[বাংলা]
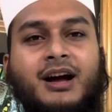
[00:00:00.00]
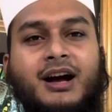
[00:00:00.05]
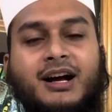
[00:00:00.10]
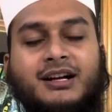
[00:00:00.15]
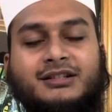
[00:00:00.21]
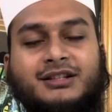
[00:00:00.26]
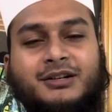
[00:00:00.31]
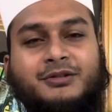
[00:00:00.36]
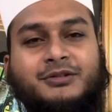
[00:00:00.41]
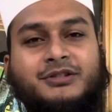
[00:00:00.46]

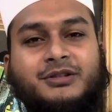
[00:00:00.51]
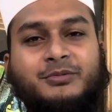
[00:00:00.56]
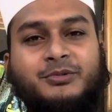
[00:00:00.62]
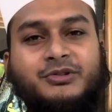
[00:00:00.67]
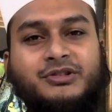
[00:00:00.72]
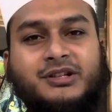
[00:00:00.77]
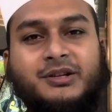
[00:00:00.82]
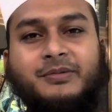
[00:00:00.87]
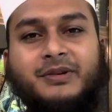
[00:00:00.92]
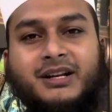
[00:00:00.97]
আশা করছি
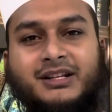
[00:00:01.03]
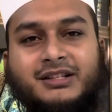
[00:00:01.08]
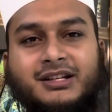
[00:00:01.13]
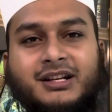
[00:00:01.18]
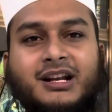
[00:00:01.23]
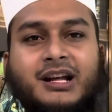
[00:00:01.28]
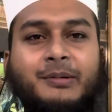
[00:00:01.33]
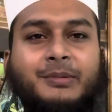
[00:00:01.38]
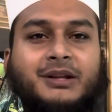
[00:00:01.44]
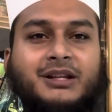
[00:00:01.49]
বুঝতে
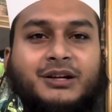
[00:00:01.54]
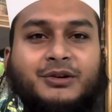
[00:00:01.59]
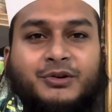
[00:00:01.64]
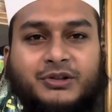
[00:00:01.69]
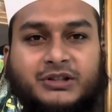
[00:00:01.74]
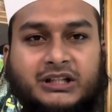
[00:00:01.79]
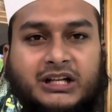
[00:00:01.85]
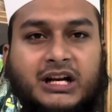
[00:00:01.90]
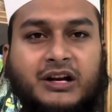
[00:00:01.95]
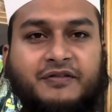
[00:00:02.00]
পেরেছেন আমাদের
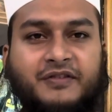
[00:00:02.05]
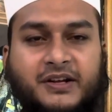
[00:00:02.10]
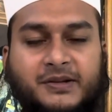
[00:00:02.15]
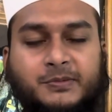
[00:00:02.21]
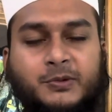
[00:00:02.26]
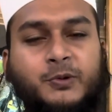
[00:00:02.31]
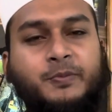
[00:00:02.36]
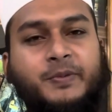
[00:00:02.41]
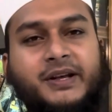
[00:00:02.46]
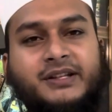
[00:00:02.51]
অরিজিনাল
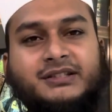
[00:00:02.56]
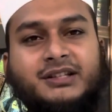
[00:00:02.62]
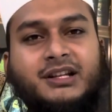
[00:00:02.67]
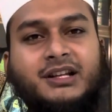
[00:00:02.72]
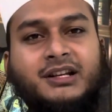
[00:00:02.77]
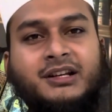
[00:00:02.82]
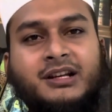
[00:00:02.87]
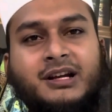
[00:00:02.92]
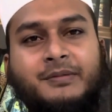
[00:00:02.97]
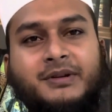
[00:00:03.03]
ফেসবুক পেজের
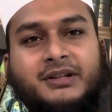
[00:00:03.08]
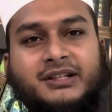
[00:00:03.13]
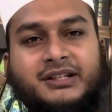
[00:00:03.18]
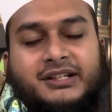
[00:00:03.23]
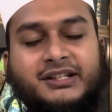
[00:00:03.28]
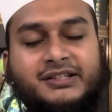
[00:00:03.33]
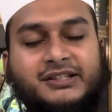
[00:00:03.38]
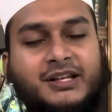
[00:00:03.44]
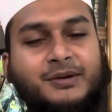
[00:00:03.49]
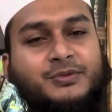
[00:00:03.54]
লিঙ্ক আমাদের
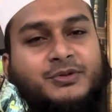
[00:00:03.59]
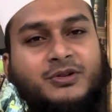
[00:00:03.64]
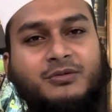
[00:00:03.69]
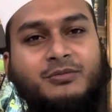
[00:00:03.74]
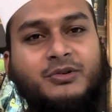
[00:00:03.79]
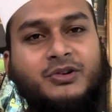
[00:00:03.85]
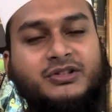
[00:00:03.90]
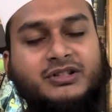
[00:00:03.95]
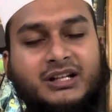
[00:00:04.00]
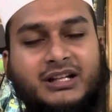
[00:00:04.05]
ডিসক্রিপশন
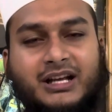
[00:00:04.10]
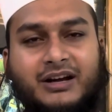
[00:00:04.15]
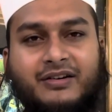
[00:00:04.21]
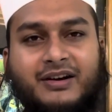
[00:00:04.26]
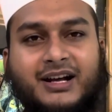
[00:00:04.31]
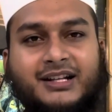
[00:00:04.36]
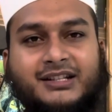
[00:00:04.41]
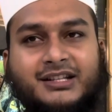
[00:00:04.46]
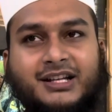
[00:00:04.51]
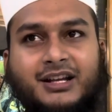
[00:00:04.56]
বক্সে
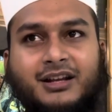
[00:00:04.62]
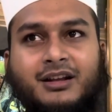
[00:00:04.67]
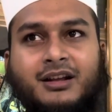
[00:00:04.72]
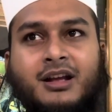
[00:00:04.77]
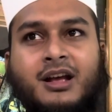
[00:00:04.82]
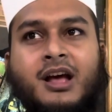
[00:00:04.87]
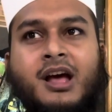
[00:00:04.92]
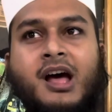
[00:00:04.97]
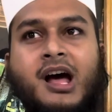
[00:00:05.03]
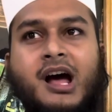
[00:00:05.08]
দেওয়া আছে
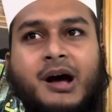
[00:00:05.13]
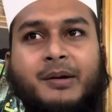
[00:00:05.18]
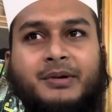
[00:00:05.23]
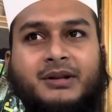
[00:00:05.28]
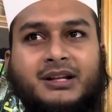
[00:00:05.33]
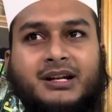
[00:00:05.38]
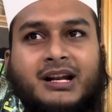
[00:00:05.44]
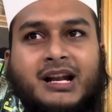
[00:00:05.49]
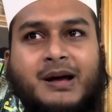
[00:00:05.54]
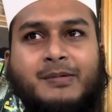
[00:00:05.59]

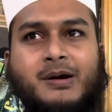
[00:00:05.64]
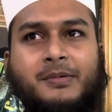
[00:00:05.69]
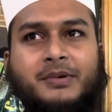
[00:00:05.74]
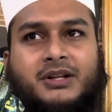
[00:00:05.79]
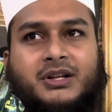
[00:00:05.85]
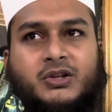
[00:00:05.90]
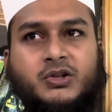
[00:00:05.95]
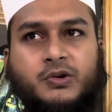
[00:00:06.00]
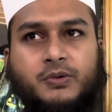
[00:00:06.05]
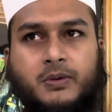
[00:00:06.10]
আমাদের নাম
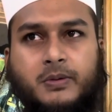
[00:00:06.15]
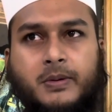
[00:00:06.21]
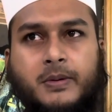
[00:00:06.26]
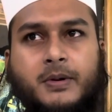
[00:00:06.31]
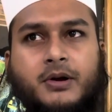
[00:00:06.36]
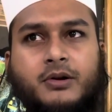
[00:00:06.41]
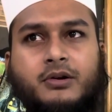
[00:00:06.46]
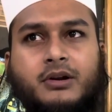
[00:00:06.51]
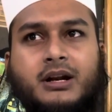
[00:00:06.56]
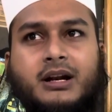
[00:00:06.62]
আমাদের ছবি
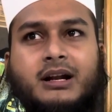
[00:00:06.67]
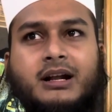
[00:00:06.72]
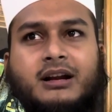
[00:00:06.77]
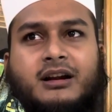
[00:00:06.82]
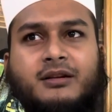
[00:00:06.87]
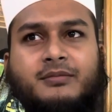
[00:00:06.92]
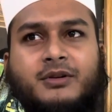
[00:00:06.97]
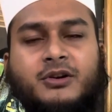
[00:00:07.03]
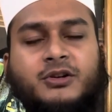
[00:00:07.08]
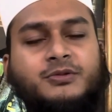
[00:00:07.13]
ব্যবহার করে
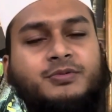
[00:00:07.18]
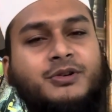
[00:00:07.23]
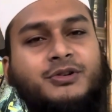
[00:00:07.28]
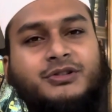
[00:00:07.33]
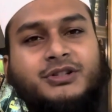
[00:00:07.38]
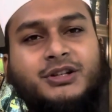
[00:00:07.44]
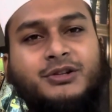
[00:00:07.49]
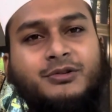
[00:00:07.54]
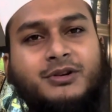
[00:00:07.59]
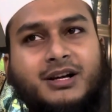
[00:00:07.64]
নানান মানুষ
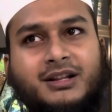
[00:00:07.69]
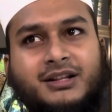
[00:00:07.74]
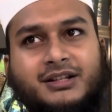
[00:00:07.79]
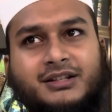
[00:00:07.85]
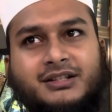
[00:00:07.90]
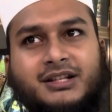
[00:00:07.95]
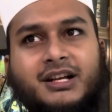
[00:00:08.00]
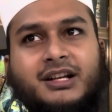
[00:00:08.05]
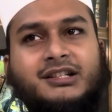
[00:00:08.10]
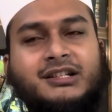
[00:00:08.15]
মানুষকে ধোকা
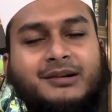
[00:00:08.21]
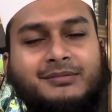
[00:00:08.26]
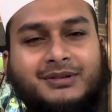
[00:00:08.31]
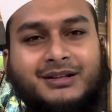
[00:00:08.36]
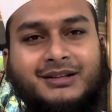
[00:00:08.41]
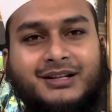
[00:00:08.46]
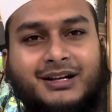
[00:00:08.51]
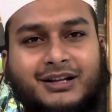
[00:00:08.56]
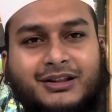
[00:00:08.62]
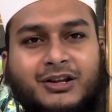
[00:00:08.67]
দিচ্ছে
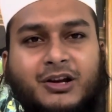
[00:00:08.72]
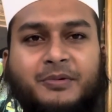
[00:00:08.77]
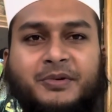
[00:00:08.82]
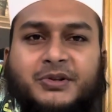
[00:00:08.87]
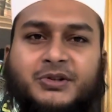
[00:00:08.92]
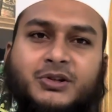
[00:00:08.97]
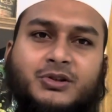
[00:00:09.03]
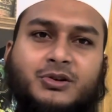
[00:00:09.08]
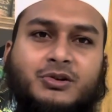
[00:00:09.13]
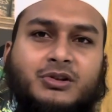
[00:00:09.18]
সাবধান থাকতে হবে
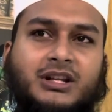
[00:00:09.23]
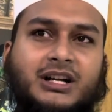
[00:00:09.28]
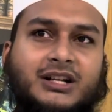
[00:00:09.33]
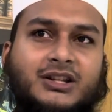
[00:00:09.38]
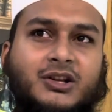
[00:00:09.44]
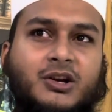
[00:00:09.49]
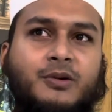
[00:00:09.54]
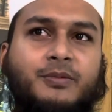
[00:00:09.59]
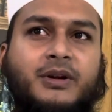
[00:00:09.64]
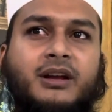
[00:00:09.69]
সতর্ক
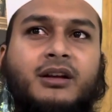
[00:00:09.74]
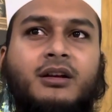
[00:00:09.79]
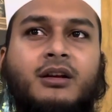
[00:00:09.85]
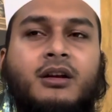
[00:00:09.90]
থাকতে হবে